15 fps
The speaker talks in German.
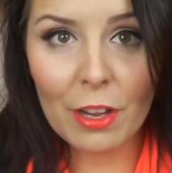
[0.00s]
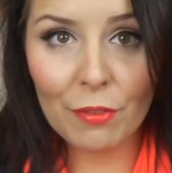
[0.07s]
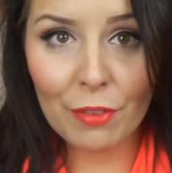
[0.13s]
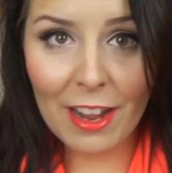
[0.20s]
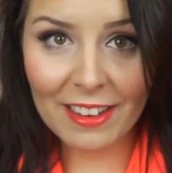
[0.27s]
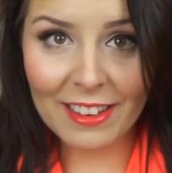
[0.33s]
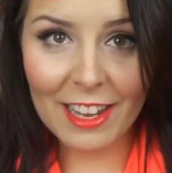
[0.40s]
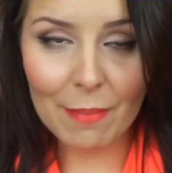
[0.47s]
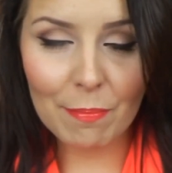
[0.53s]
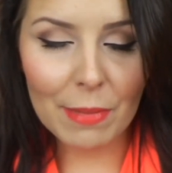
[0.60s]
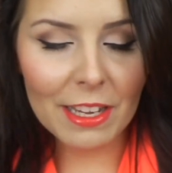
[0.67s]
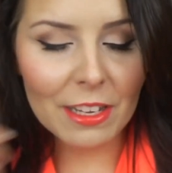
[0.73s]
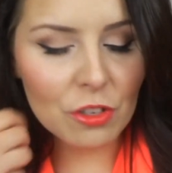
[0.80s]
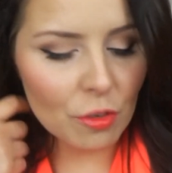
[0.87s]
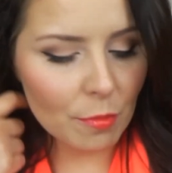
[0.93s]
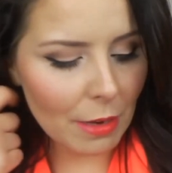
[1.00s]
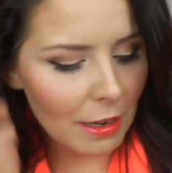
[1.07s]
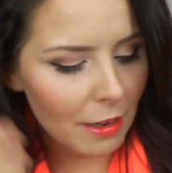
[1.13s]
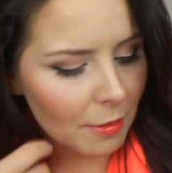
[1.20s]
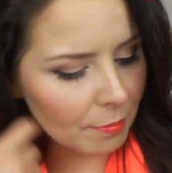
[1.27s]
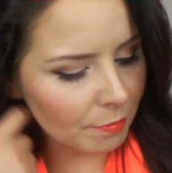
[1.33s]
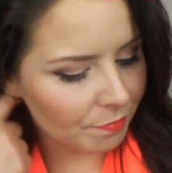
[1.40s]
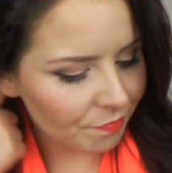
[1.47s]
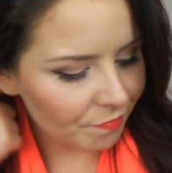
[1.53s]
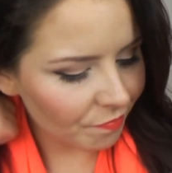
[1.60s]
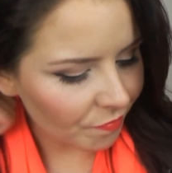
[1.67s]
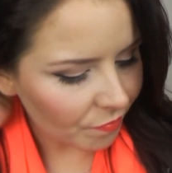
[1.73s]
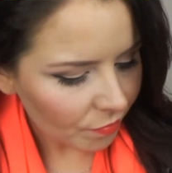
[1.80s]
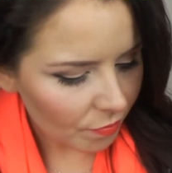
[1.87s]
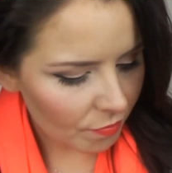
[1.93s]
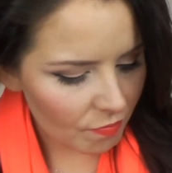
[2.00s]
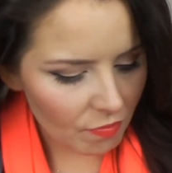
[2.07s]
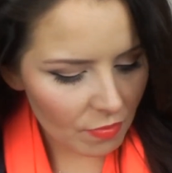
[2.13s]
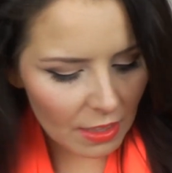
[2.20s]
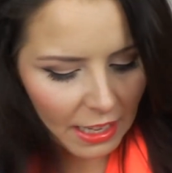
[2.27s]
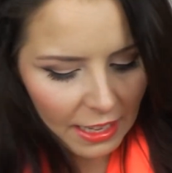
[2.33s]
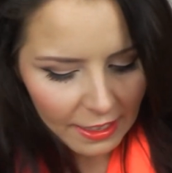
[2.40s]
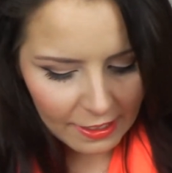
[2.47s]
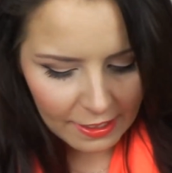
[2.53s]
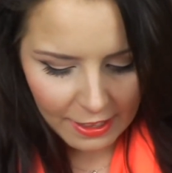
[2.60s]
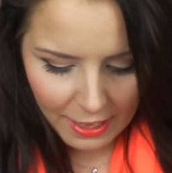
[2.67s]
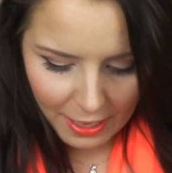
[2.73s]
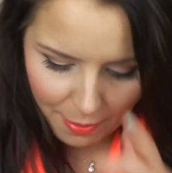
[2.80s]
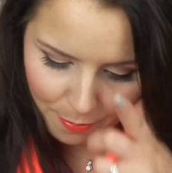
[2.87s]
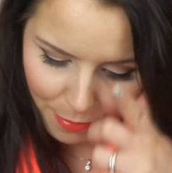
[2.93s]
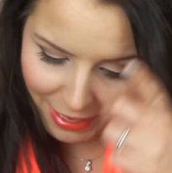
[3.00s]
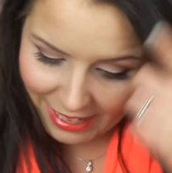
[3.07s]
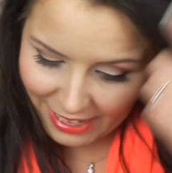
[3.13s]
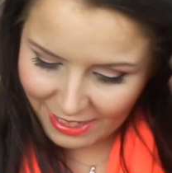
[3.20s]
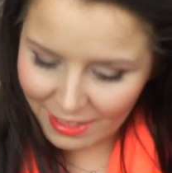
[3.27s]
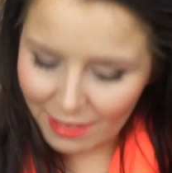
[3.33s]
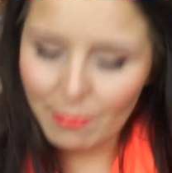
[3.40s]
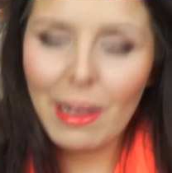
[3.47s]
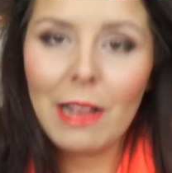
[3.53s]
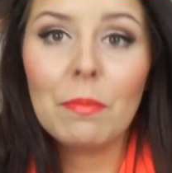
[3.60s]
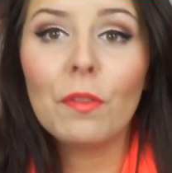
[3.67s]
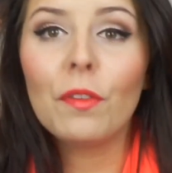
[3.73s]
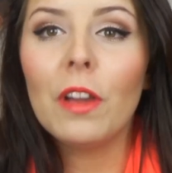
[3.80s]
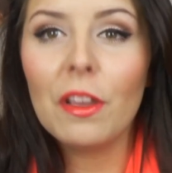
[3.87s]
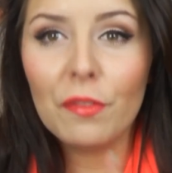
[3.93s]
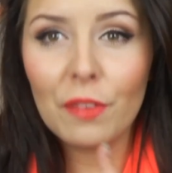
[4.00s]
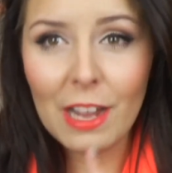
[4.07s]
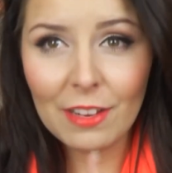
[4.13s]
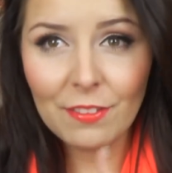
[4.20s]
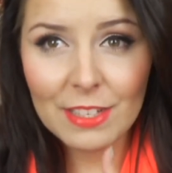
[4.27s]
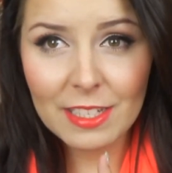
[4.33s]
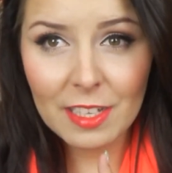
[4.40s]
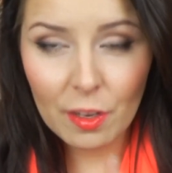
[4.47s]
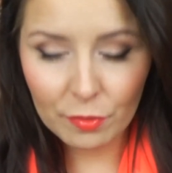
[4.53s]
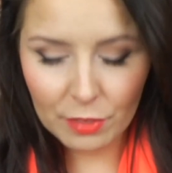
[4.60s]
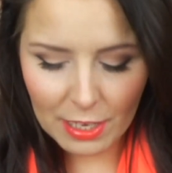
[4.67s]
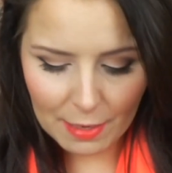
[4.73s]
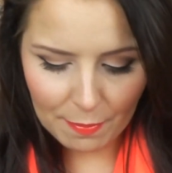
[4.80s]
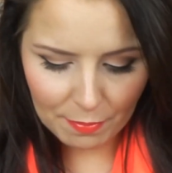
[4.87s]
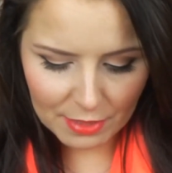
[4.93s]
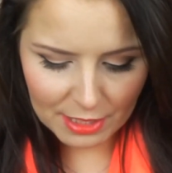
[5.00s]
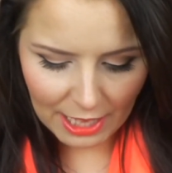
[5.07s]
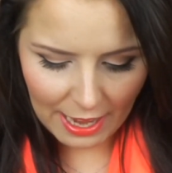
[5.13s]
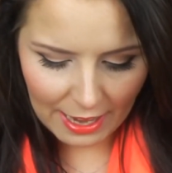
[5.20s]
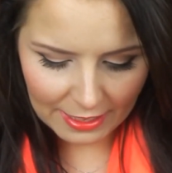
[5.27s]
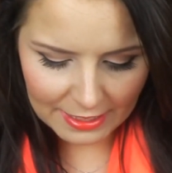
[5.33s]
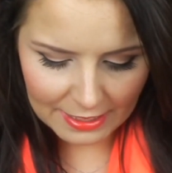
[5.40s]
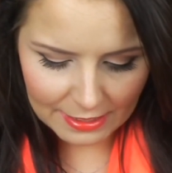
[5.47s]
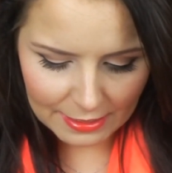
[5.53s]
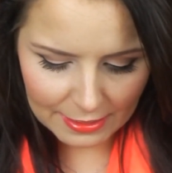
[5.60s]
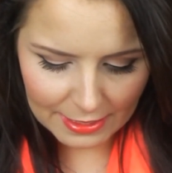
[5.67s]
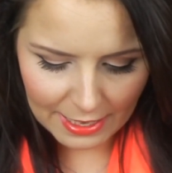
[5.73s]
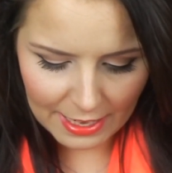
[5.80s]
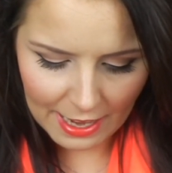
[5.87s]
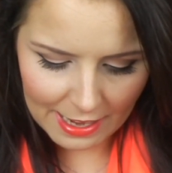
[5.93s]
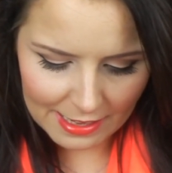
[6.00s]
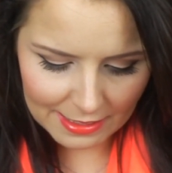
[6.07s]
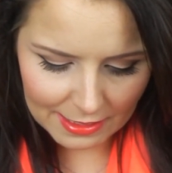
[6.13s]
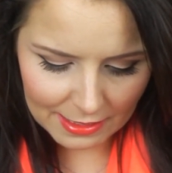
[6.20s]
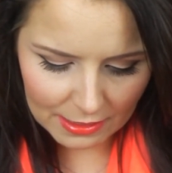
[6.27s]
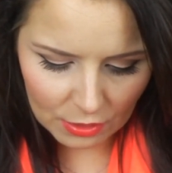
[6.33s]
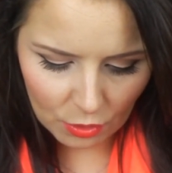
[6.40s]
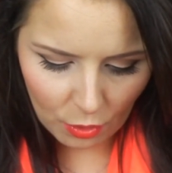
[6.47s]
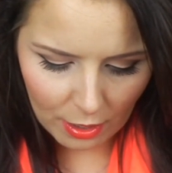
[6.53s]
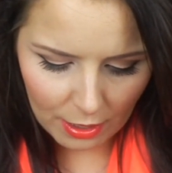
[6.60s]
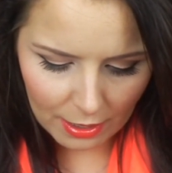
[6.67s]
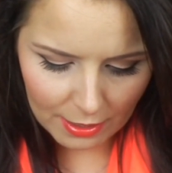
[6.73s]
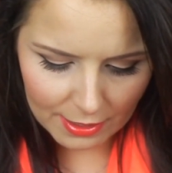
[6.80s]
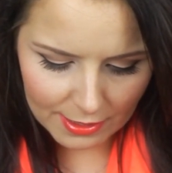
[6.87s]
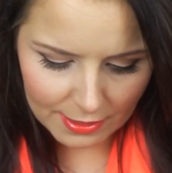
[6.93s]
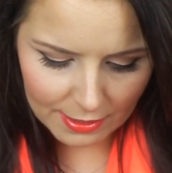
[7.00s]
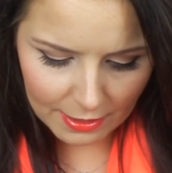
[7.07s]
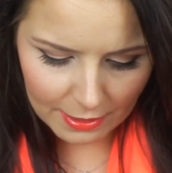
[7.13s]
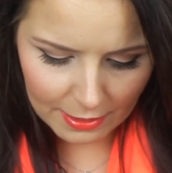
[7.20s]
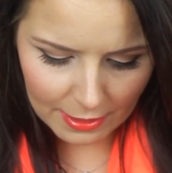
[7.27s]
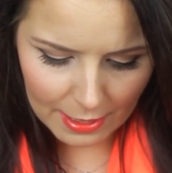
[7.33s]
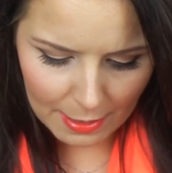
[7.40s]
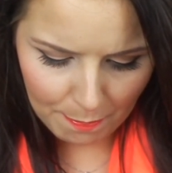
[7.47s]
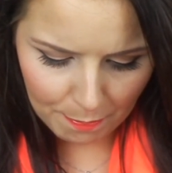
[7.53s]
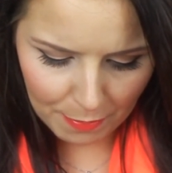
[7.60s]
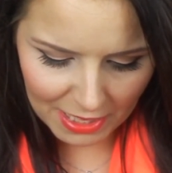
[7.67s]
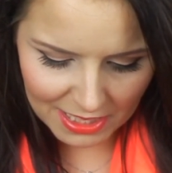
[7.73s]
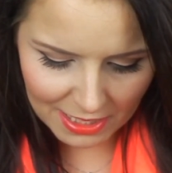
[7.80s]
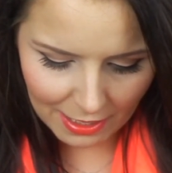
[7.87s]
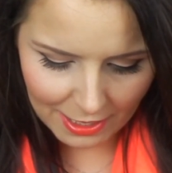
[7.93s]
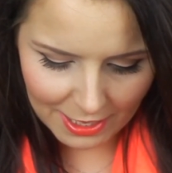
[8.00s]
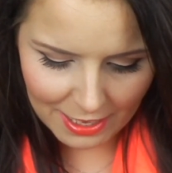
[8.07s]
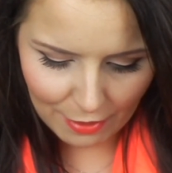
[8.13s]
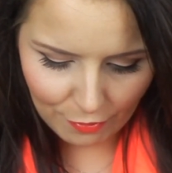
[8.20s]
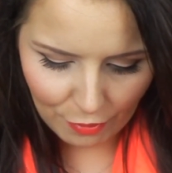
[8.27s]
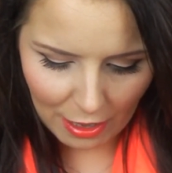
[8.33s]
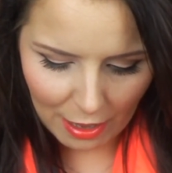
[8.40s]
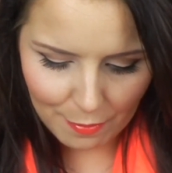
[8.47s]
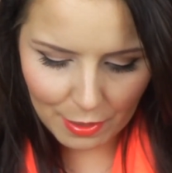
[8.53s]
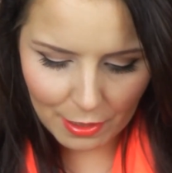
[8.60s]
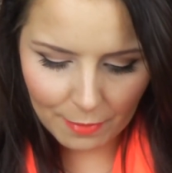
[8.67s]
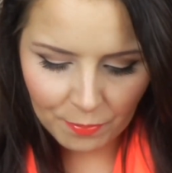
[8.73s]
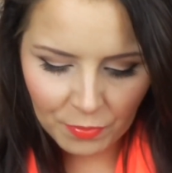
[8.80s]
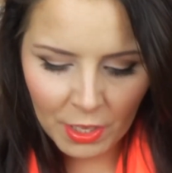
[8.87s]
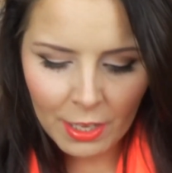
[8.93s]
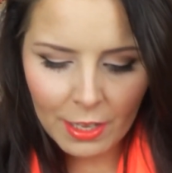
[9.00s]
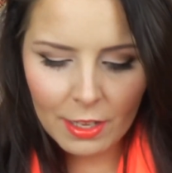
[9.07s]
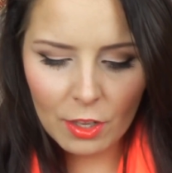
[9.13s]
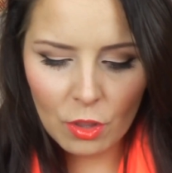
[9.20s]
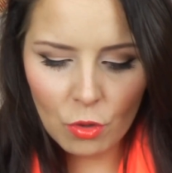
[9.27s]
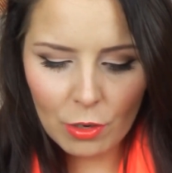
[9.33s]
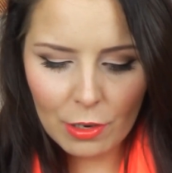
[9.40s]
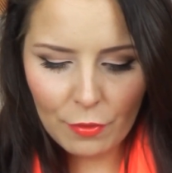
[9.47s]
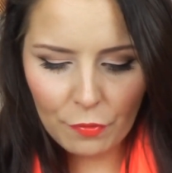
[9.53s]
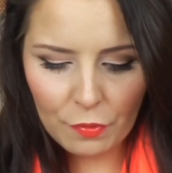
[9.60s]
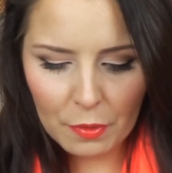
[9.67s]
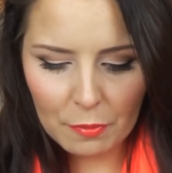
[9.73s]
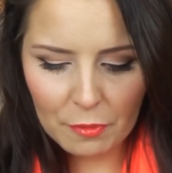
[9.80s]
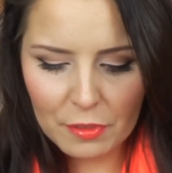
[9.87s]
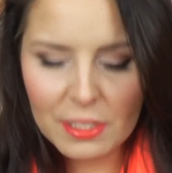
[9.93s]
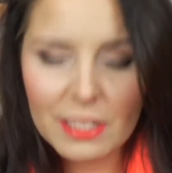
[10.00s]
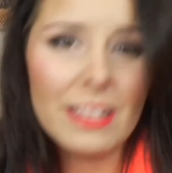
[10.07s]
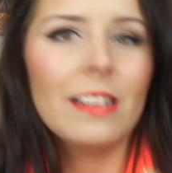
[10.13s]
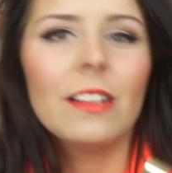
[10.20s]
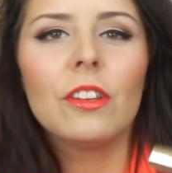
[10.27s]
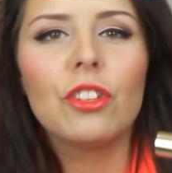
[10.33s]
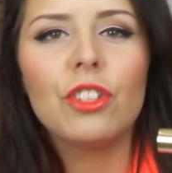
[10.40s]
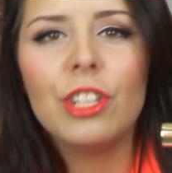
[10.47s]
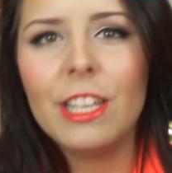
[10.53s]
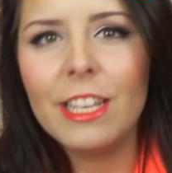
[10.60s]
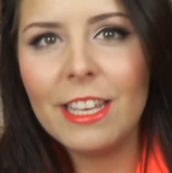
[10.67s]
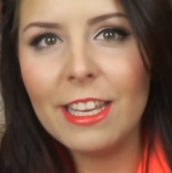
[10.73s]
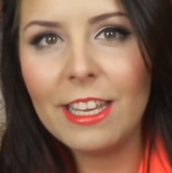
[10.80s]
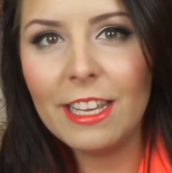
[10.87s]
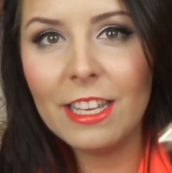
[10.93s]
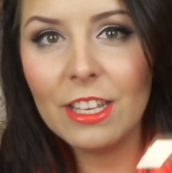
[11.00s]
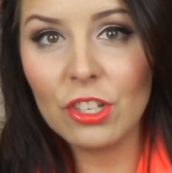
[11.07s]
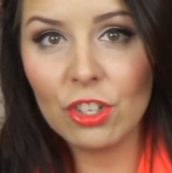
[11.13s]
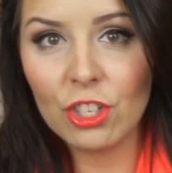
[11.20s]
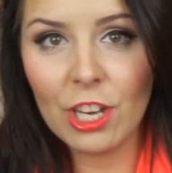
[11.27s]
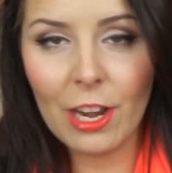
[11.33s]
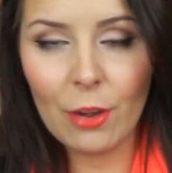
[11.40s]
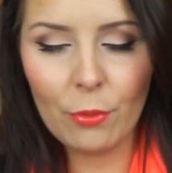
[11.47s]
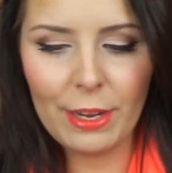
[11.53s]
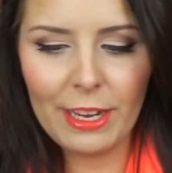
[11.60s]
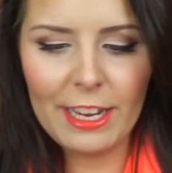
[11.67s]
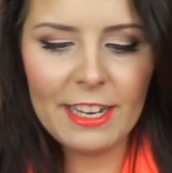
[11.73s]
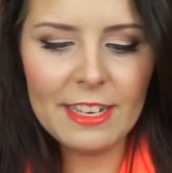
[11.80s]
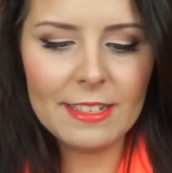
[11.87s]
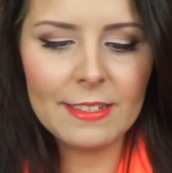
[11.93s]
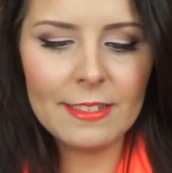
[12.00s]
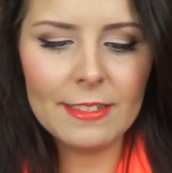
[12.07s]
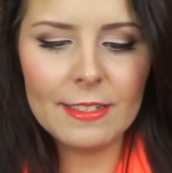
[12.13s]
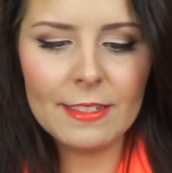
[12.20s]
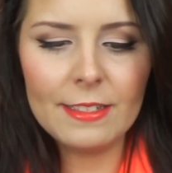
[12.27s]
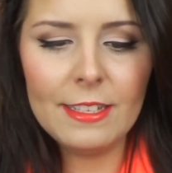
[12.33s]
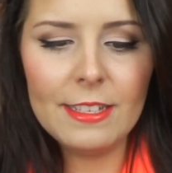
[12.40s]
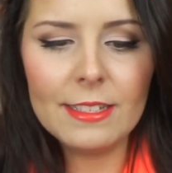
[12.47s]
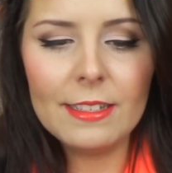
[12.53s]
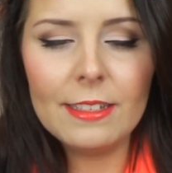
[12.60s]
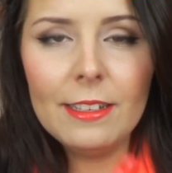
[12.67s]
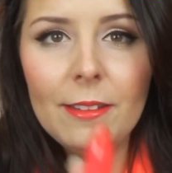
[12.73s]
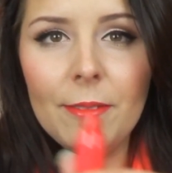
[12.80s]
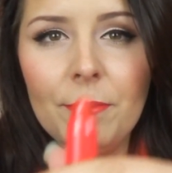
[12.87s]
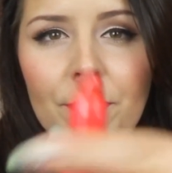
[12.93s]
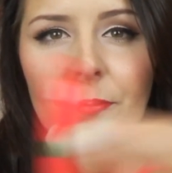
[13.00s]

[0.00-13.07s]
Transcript: ihr fragt, ich habe mich jetzt schon mal... Ähm, bereit gemacht. Bevor ihr fragt, was ich auf den Lippen trage, das ist eine Astors äh, Lip Butter in der Farbe 015 Cheeky Sherry. Das ist dieser